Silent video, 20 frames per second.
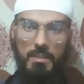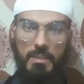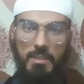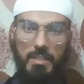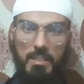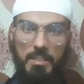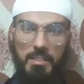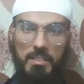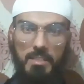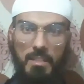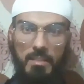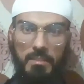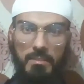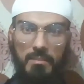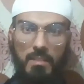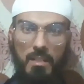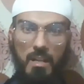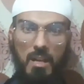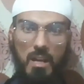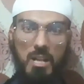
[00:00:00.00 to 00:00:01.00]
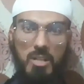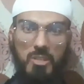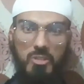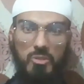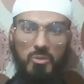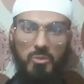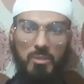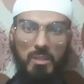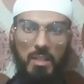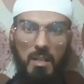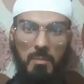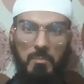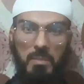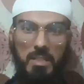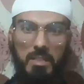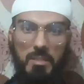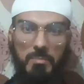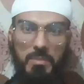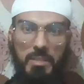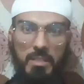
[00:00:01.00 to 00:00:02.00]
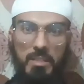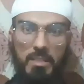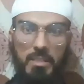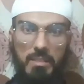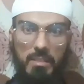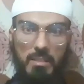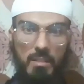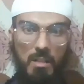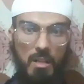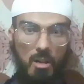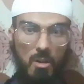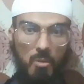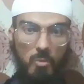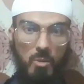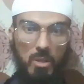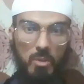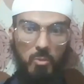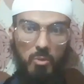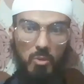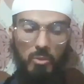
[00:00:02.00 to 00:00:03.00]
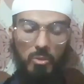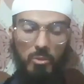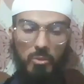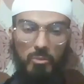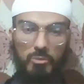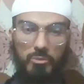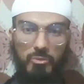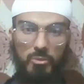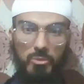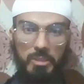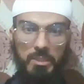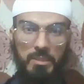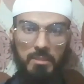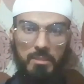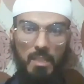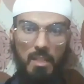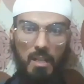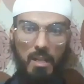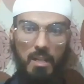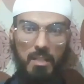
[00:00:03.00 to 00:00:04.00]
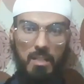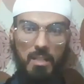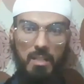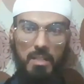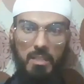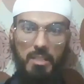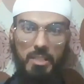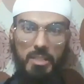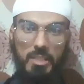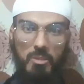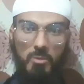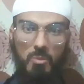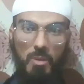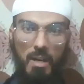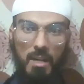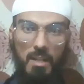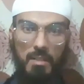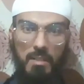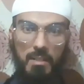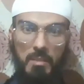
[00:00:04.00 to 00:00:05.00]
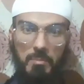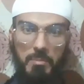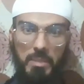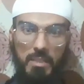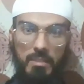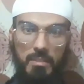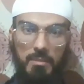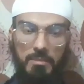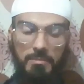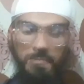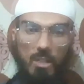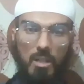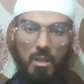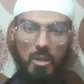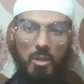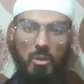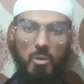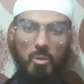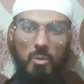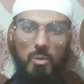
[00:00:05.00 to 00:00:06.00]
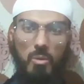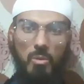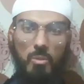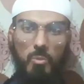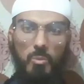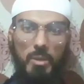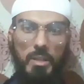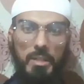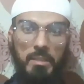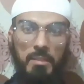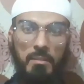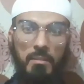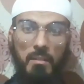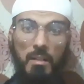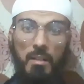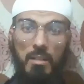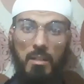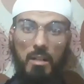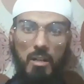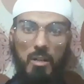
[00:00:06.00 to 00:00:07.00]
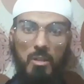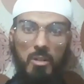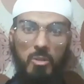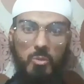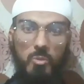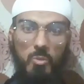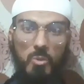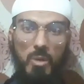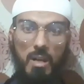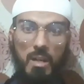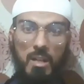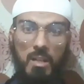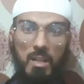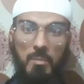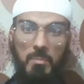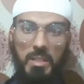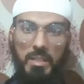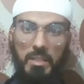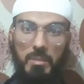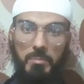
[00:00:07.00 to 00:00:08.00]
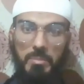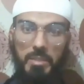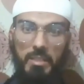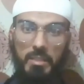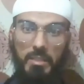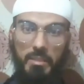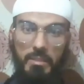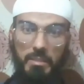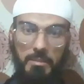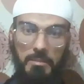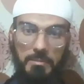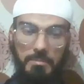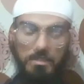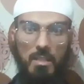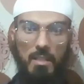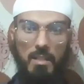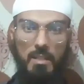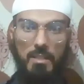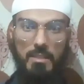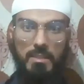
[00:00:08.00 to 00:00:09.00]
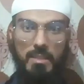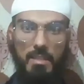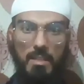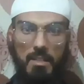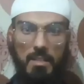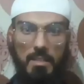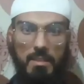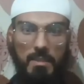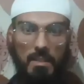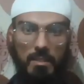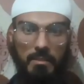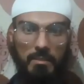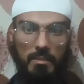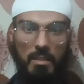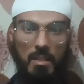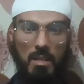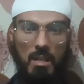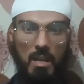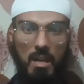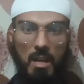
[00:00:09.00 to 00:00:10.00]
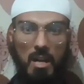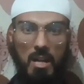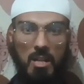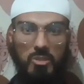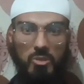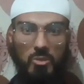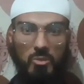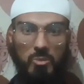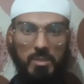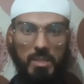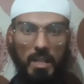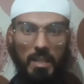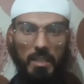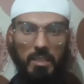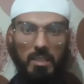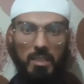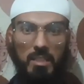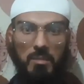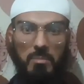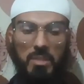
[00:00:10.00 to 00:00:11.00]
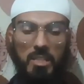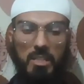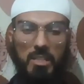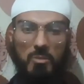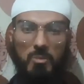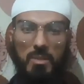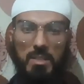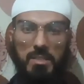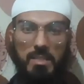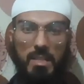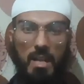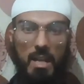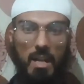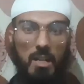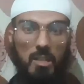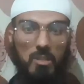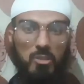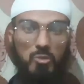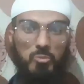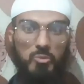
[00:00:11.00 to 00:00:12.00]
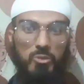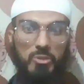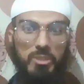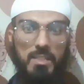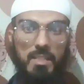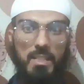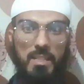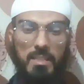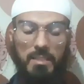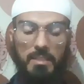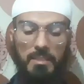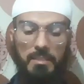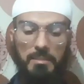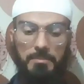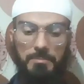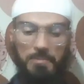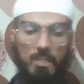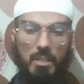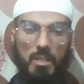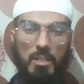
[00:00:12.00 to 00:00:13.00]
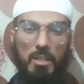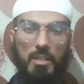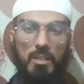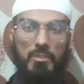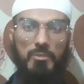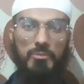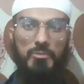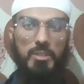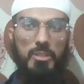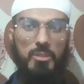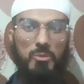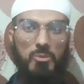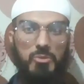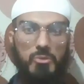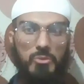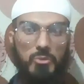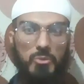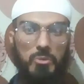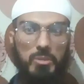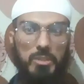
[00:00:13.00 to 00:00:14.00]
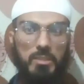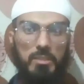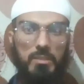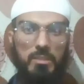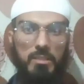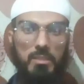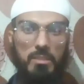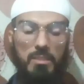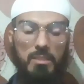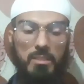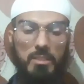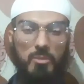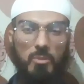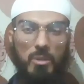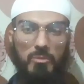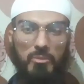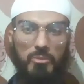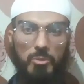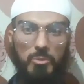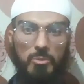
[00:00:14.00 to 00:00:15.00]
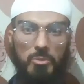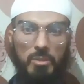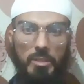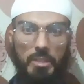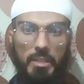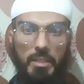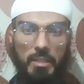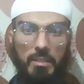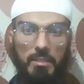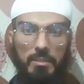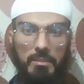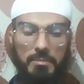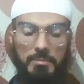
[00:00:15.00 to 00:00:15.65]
ثانيا هجر العمل به والوقوف عند حلاله وحرامه وإن قرأه وآمن به ثالثا هجر تحكيمه والتحاكم إليه في أصول الدين وفروعه